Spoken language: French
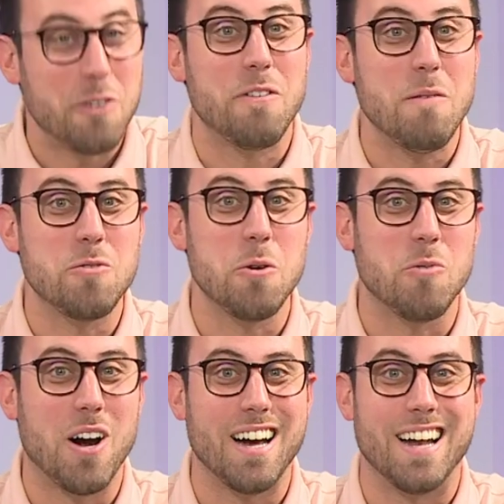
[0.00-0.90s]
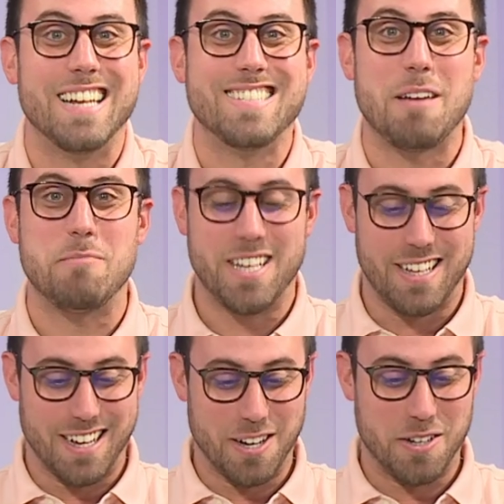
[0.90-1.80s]
notre film du mois, les
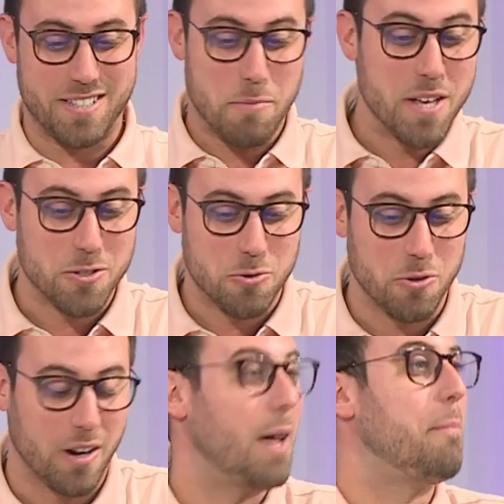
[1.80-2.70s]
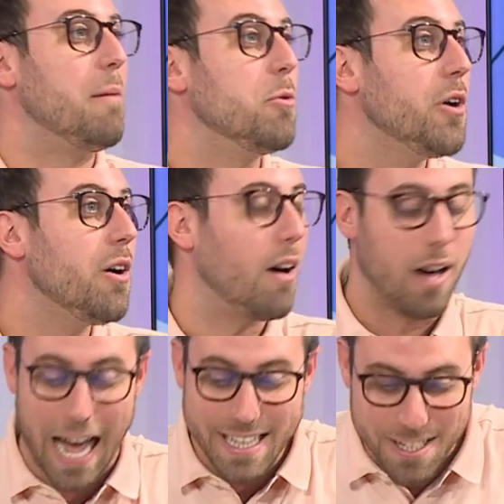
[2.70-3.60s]
amis, c'est bien sûr La Palme
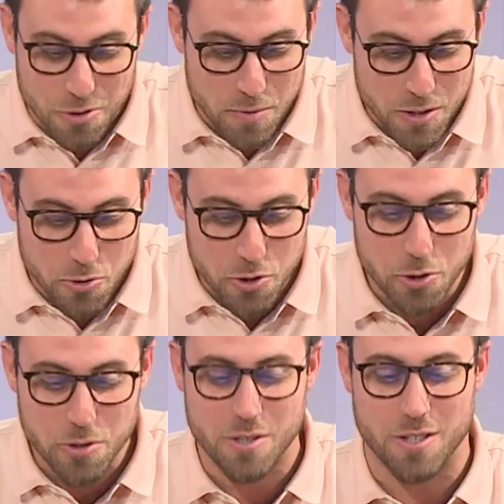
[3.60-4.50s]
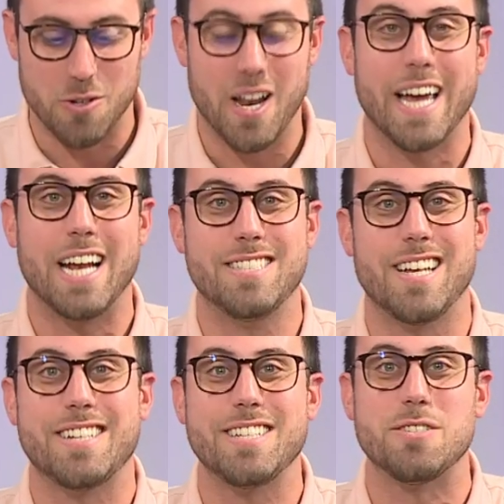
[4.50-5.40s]
d'Or, Anatomie d'une chute de la
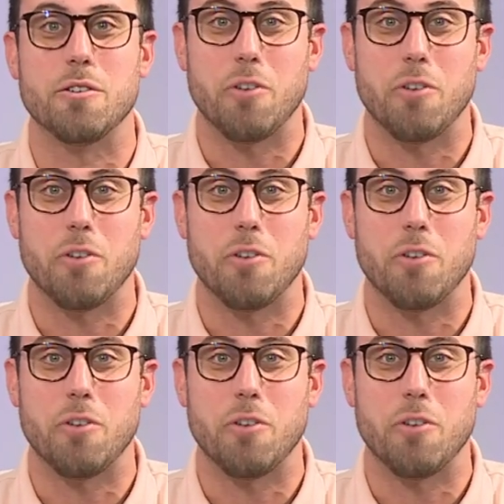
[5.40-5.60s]
réalisatrice